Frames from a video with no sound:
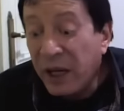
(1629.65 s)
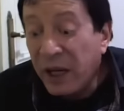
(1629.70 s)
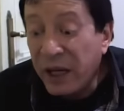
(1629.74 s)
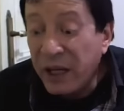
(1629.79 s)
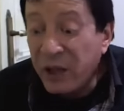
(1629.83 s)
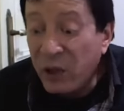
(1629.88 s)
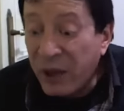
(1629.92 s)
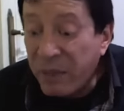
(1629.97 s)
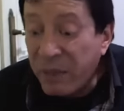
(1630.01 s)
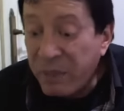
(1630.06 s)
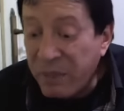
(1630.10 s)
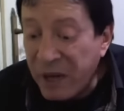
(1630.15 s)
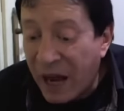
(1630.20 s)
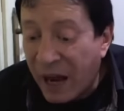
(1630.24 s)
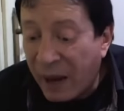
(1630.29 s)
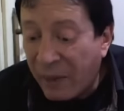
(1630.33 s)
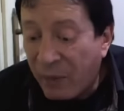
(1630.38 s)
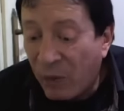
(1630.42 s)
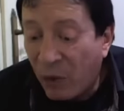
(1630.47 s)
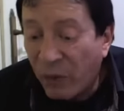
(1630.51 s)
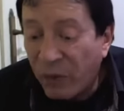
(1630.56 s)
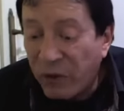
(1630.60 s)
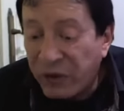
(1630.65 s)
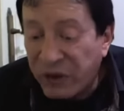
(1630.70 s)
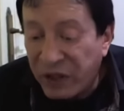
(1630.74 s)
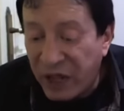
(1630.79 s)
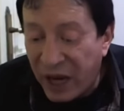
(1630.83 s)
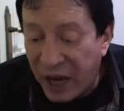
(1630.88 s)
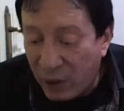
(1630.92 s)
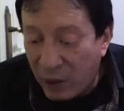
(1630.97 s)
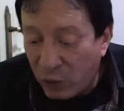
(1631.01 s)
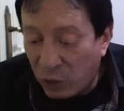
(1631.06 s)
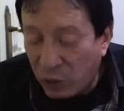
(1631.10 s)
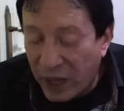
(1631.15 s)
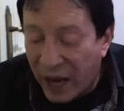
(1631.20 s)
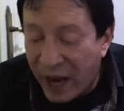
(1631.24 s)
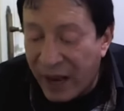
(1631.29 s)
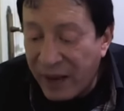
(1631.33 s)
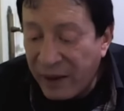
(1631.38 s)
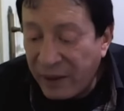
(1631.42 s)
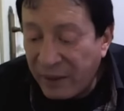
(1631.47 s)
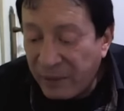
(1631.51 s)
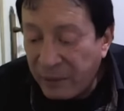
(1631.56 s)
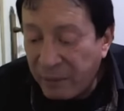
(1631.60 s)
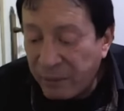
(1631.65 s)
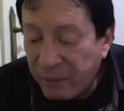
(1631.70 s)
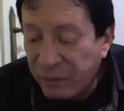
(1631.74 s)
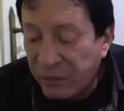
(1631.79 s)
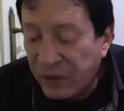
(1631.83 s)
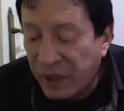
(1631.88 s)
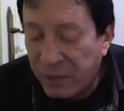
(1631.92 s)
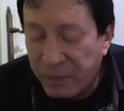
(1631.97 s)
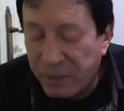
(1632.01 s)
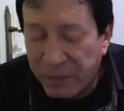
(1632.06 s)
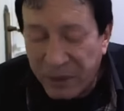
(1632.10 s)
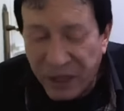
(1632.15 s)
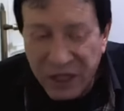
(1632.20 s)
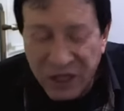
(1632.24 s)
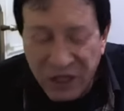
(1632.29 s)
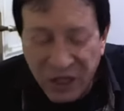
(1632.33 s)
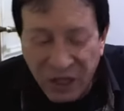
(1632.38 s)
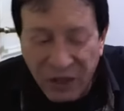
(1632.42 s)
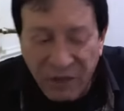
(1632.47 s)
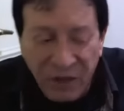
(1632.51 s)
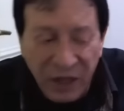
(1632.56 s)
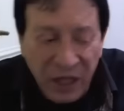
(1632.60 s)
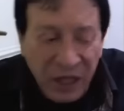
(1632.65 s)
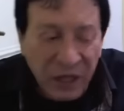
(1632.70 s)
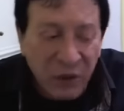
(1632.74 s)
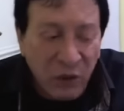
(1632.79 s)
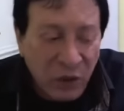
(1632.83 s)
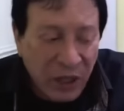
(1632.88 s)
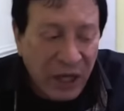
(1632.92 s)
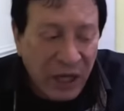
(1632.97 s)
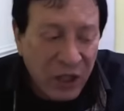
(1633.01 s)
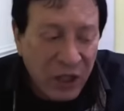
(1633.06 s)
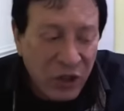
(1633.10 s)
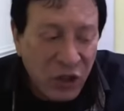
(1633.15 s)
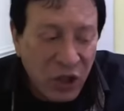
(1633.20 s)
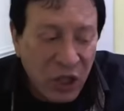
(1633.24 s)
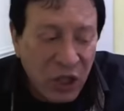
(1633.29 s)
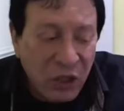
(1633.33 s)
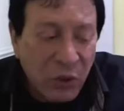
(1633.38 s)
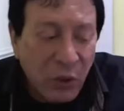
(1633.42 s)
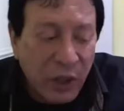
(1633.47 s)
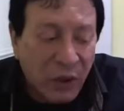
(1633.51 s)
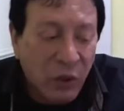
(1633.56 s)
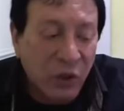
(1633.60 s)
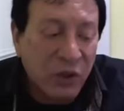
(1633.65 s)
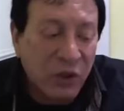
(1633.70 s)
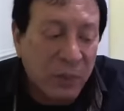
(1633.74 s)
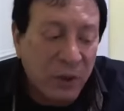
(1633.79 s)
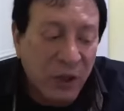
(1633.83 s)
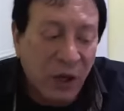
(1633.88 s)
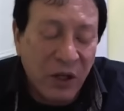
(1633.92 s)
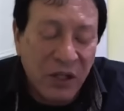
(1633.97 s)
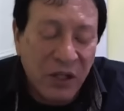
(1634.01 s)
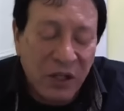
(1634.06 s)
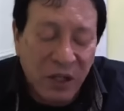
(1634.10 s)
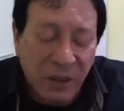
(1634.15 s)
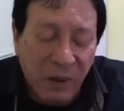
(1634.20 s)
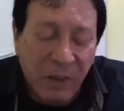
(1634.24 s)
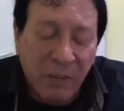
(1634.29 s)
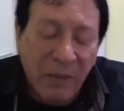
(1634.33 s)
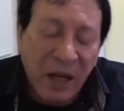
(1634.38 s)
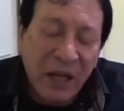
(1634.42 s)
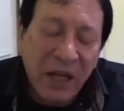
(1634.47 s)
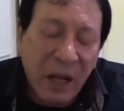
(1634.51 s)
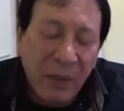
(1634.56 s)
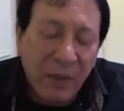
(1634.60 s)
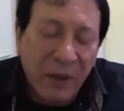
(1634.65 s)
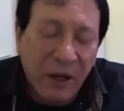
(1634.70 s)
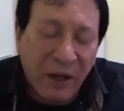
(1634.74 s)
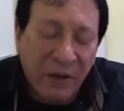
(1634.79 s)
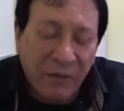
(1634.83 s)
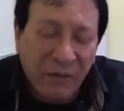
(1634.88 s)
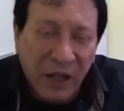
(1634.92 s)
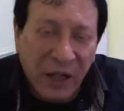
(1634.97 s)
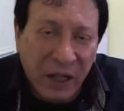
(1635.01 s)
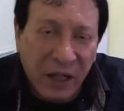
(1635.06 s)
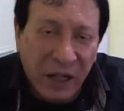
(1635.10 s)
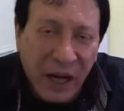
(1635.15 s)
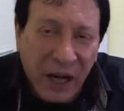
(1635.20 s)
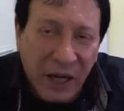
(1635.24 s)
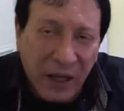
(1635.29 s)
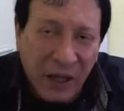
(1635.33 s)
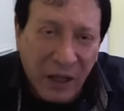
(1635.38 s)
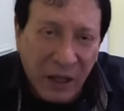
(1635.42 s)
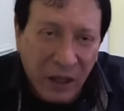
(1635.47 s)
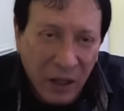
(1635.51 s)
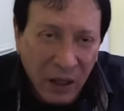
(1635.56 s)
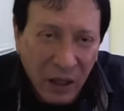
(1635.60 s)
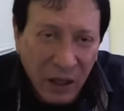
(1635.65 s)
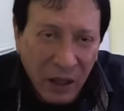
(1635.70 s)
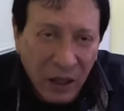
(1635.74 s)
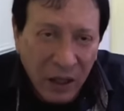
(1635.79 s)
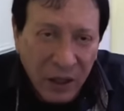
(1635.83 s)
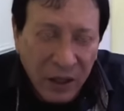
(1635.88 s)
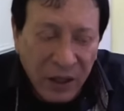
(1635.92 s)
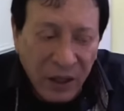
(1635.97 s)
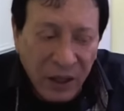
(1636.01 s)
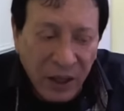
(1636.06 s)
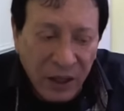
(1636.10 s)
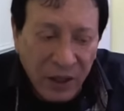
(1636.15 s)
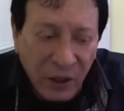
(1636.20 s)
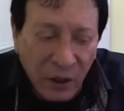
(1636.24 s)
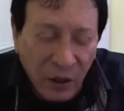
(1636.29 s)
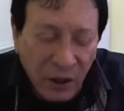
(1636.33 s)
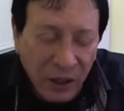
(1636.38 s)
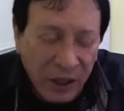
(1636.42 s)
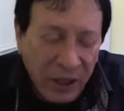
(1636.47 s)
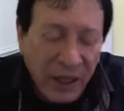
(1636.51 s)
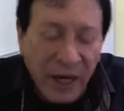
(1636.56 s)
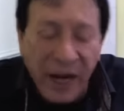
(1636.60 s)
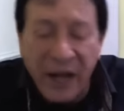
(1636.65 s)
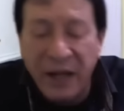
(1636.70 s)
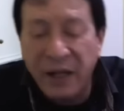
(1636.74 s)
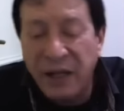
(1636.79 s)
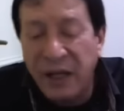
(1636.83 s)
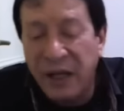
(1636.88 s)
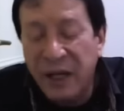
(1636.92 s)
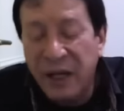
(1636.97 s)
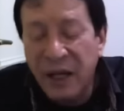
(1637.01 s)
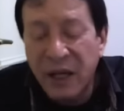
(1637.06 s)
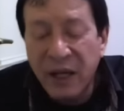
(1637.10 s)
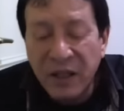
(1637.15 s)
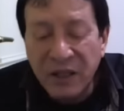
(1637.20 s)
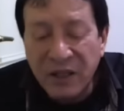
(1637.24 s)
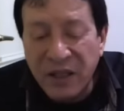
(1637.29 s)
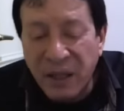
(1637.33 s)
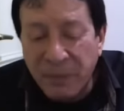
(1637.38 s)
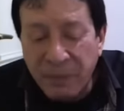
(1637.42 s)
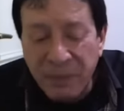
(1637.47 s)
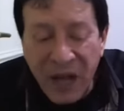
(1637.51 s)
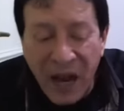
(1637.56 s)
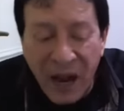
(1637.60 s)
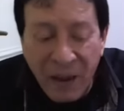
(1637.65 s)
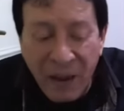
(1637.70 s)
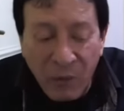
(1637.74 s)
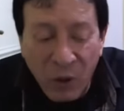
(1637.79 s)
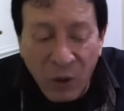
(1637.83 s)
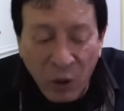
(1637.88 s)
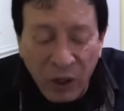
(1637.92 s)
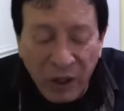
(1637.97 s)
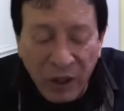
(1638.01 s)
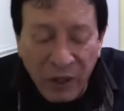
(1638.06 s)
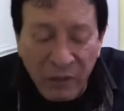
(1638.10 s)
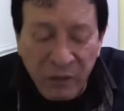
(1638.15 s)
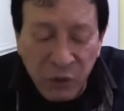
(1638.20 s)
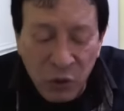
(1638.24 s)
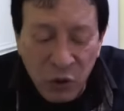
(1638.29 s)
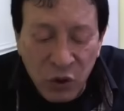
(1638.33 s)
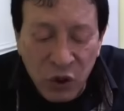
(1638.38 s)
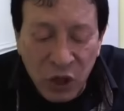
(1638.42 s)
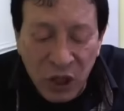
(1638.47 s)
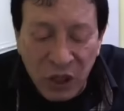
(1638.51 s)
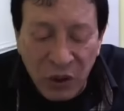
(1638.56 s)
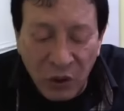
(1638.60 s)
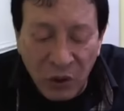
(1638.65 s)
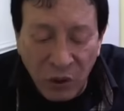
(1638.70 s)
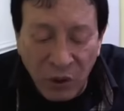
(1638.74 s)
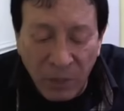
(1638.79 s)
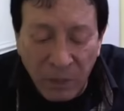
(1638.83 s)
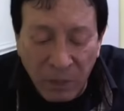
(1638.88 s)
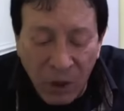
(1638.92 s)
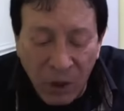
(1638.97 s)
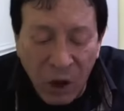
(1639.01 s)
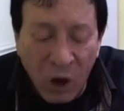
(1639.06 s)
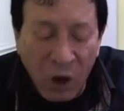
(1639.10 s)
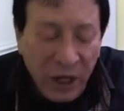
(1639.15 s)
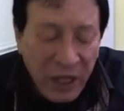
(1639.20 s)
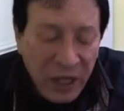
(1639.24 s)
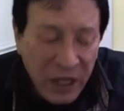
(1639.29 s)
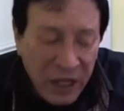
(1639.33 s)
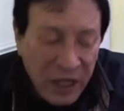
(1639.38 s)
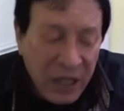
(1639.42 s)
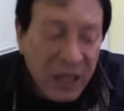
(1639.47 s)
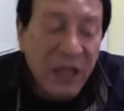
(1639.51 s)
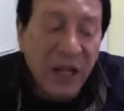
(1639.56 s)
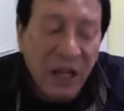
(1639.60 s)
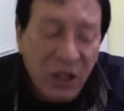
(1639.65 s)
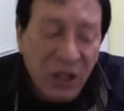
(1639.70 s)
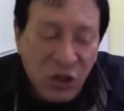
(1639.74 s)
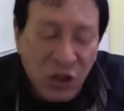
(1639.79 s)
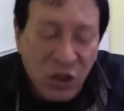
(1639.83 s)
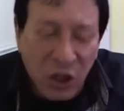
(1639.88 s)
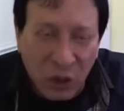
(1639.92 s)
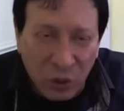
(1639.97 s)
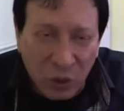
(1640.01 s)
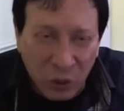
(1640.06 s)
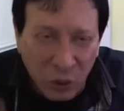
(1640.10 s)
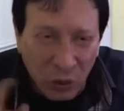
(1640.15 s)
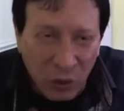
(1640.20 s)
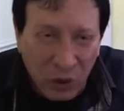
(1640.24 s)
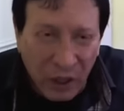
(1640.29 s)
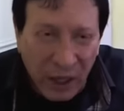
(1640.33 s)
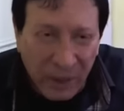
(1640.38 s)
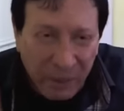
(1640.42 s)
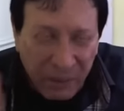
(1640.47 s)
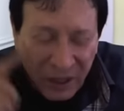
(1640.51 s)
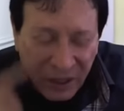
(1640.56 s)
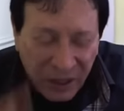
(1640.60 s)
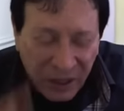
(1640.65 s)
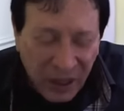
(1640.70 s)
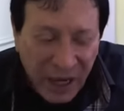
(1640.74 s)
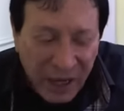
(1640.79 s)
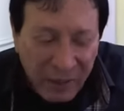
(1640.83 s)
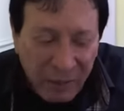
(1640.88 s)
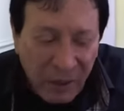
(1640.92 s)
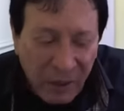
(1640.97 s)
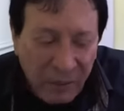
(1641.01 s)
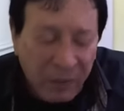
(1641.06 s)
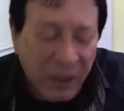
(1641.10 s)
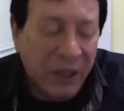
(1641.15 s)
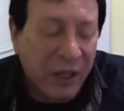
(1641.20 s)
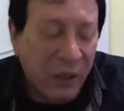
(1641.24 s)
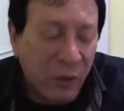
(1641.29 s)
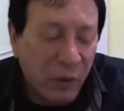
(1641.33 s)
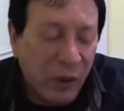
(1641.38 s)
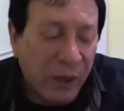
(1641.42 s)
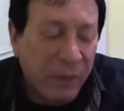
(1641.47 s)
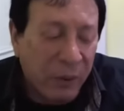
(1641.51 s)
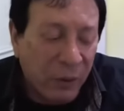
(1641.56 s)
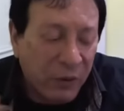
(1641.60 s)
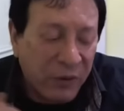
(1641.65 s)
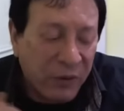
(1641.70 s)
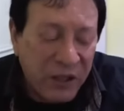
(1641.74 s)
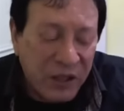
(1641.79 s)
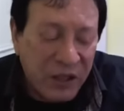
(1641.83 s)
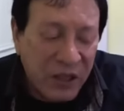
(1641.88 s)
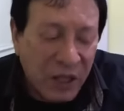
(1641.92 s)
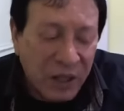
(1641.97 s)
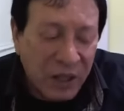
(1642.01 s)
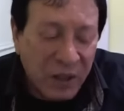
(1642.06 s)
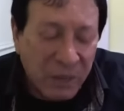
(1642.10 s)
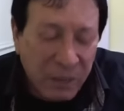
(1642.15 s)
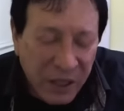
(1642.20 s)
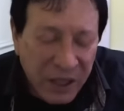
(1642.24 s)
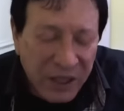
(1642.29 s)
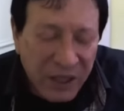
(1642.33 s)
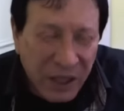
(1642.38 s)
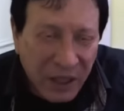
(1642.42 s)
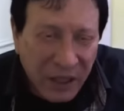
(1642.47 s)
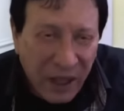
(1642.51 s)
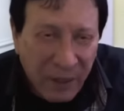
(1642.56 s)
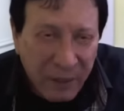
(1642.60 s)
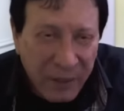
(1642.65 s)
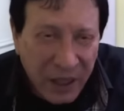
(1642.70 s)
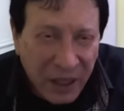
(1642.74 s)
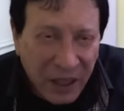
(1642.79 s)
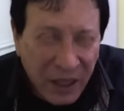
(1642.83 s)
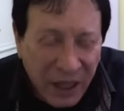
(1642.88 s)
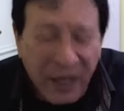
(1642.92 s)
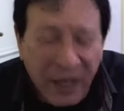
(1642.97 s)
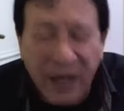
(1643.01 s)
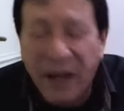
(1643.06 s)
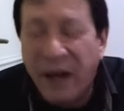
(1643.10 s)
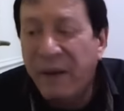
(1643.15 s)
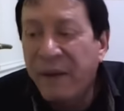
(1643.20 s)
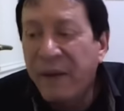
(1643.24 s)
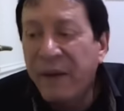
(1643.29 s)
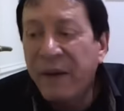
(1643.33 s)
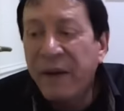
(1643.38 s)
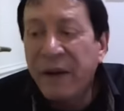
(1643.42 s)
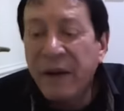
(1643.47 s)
E noi abbiamo Teuda, che prese il veleno dall'Egitto e cospirò insieme a Maria per avvelenare il re del grande. Sappiamo che fuggirono poi in Egitto, non a Betlemme, perché è una profezia ripresa da Michea,